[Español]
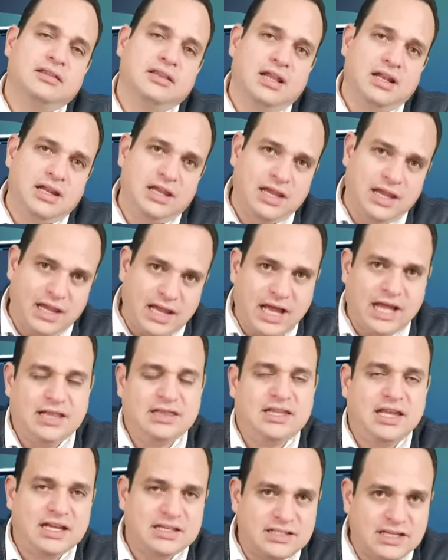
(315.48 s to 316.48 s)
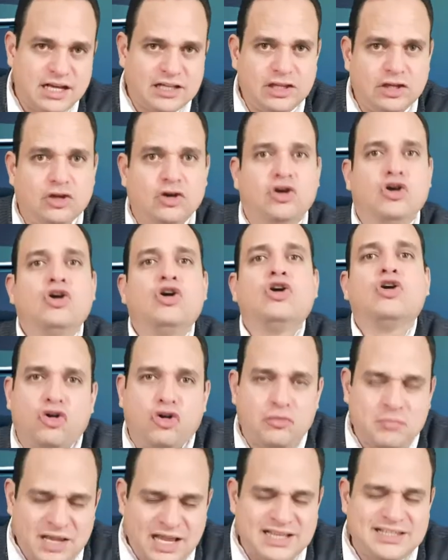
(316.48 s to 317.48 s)
del gigante asiático
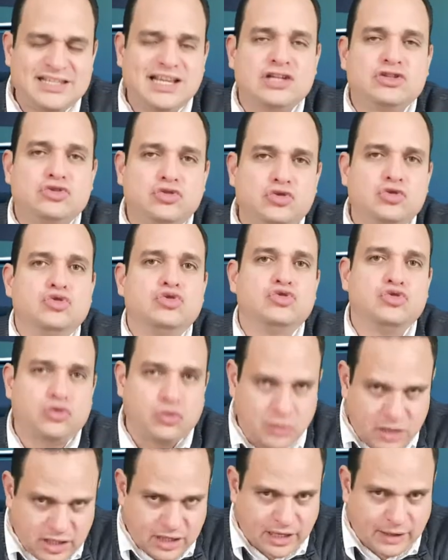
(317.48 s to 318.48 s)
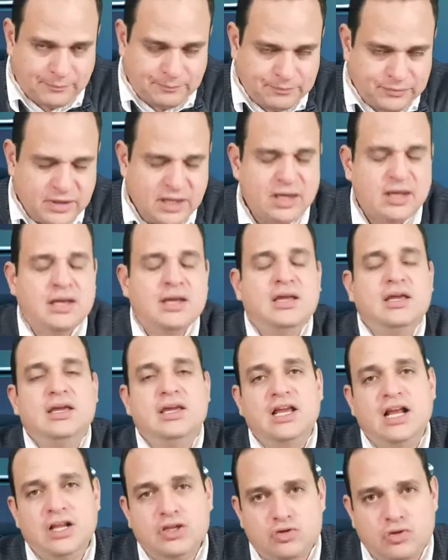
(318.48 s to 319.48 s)
comienza su subida
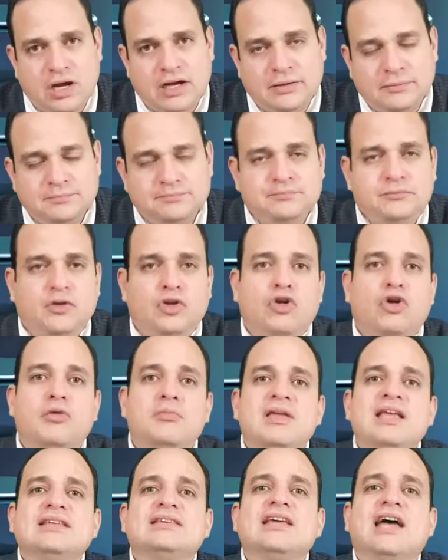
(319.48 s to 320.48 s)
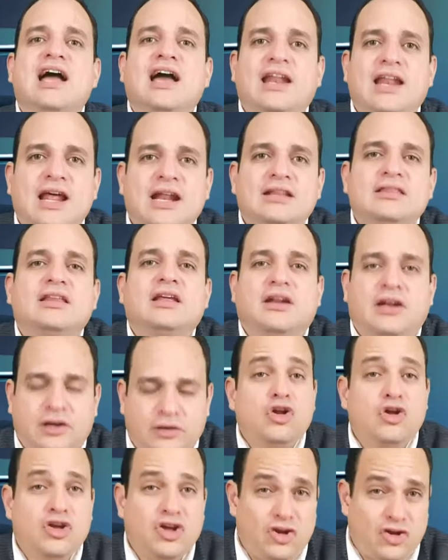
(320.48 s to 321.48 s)
y el yuan comienza a ganar terreno,
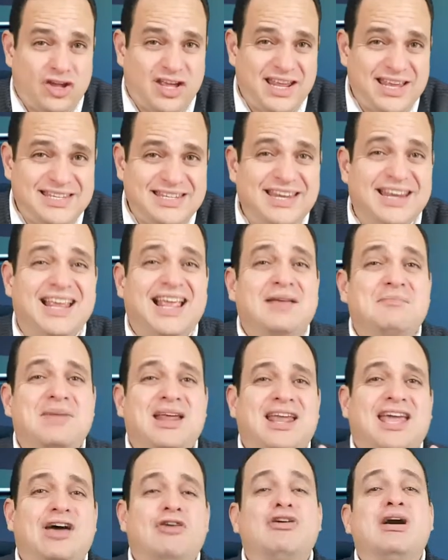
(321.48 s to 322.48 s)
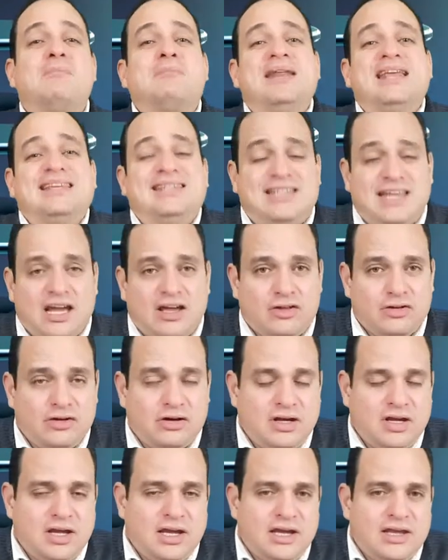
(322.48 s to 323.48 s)
lo que no quiere decir que el mercado ha
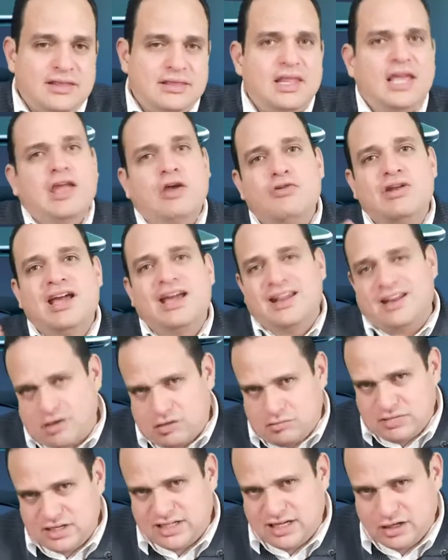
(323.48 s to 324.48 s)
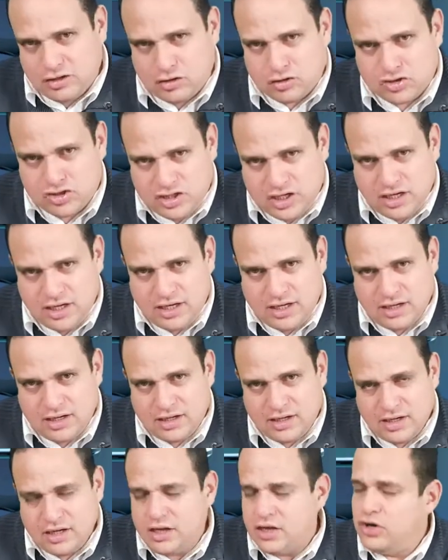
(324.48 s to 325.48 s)
apreciado de que una guerra comercial con China
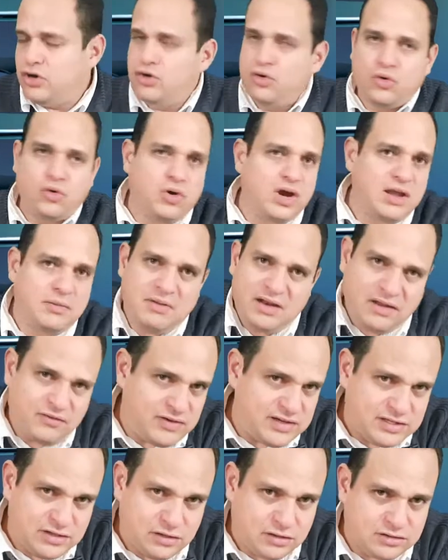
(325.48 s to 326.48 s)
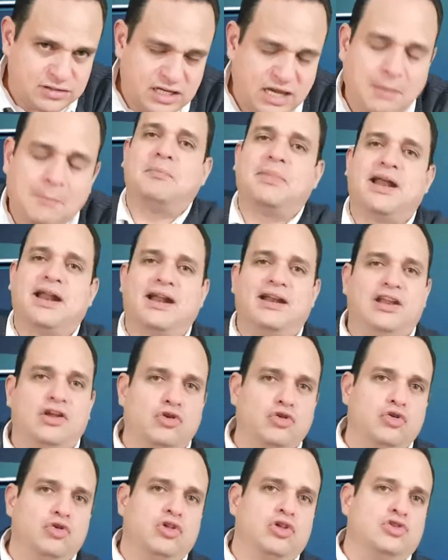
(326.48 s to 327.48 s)
no es beneficiosa para
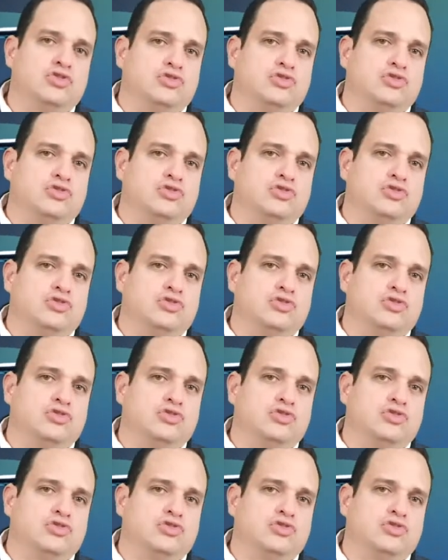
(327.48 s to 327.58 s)
ninguno de